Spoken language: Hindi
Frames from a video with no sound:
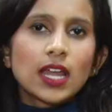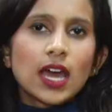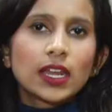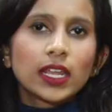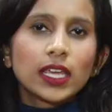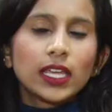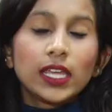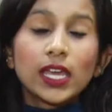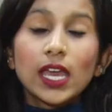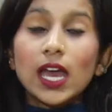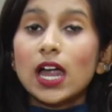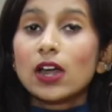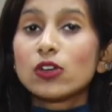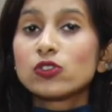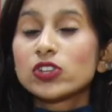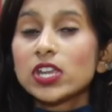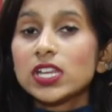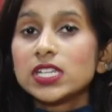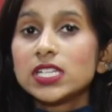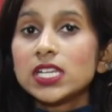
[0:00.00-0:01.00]
आ रही है
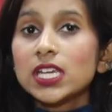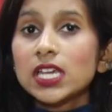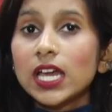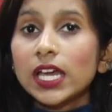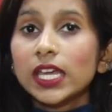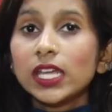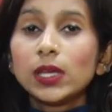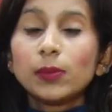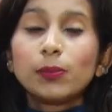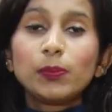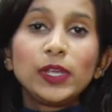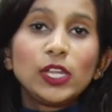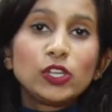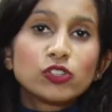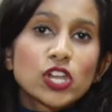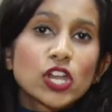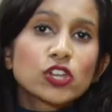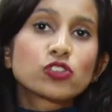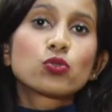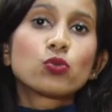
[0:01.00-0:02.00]
आरजेडी कहीं
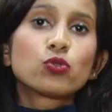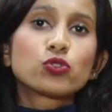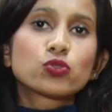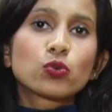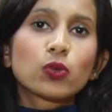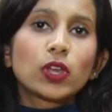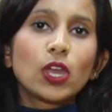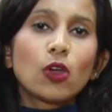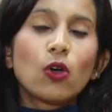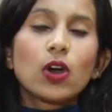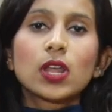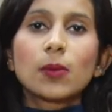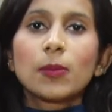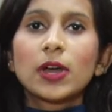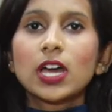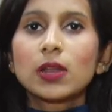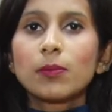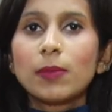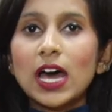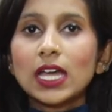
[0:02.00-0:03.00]
पीछे छूट चुकी है और अब
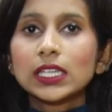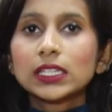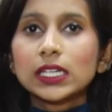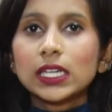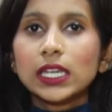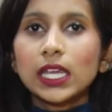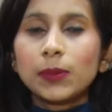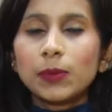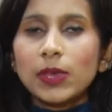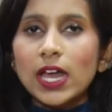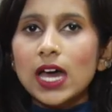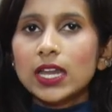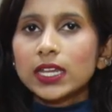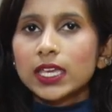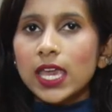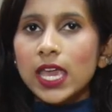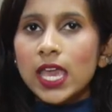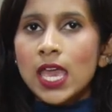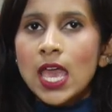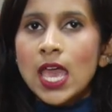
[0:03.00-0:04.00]
अगर बात करें बिहार
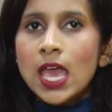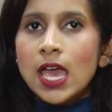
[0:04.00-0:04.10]
के